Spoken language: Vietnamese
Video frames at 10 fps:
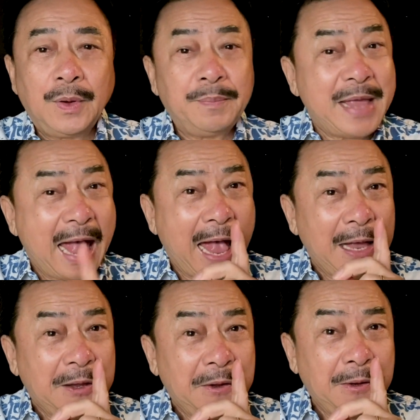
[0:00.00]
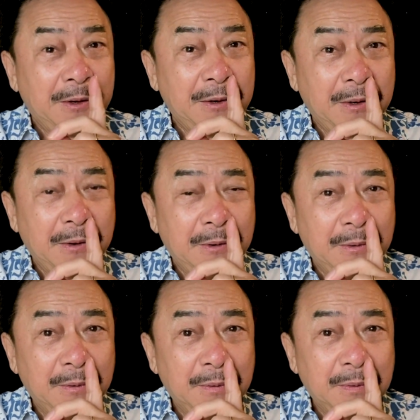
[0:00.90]
và
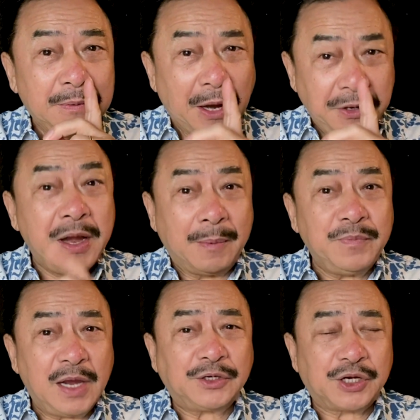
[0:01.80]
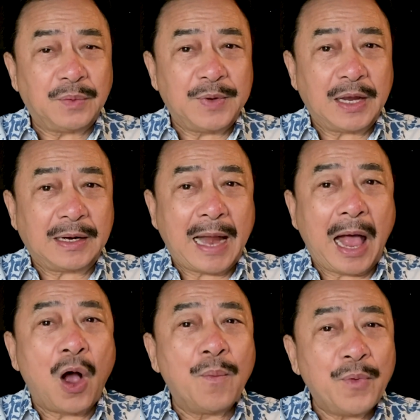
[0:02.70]
đỉnh điểm nhất sự việc là
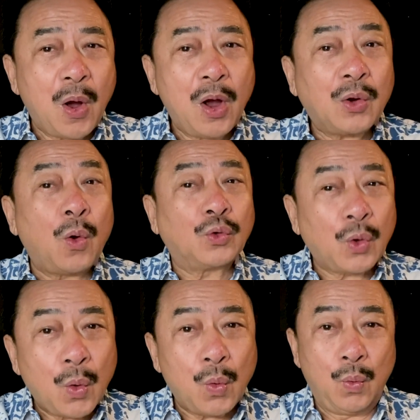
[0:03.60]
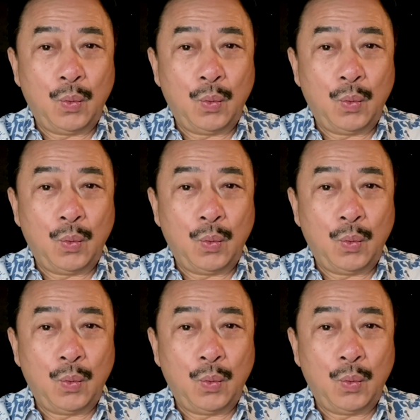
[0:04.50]
hôm đó cô thu